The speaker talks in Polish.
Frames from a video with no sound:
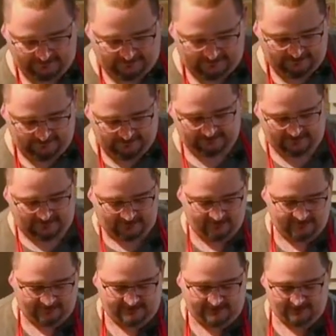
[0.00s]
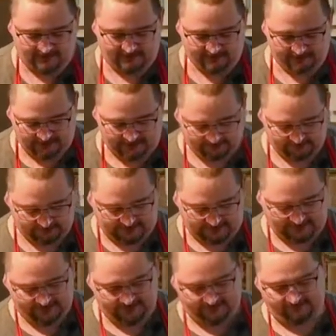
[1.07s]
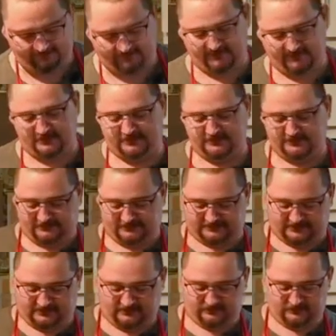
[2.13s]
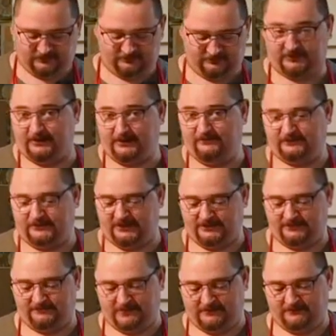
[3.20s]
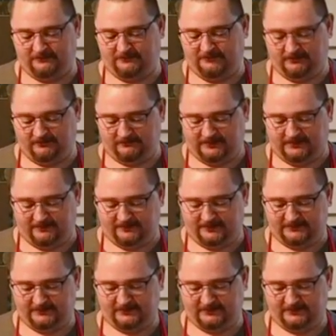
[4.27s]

Na, nabyłem tutaj y, ostatnią książkę i Wy też miałem, miałem dla Was